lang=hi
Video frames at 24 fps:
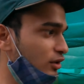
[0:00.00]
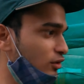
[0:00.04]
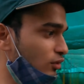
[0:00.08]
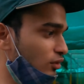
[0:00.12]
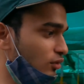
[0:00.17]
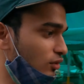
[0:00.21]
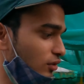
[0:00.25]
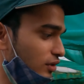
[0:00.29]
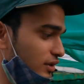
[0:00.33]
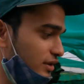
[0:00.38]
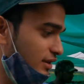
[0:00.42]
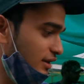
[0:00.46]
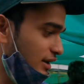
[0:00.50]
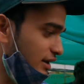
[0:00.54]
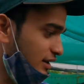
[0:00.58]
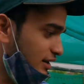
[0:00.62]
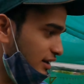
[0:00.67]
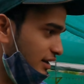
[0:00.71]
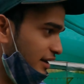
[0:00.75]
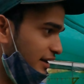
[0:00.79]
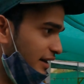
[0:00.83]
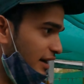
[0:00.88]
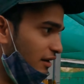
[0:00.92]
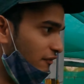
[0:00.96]
तो इतना
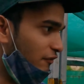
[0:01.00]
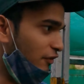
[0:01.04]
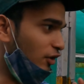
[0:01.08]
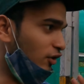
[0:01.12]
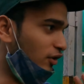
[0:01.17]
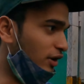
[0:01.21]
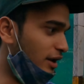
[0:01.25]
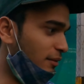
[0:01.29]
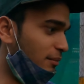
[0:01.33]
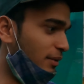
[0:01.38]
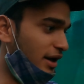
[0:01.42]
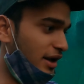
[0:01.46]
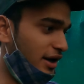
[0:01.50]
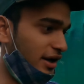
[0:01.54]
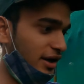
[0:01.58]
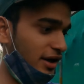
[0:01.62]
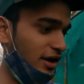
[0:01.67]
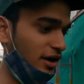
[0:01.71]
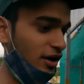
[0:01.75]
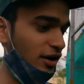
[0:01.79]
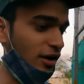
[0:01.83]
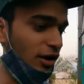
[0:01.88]
ज़्यादा डिटेल वीडियो नहीं बनेगी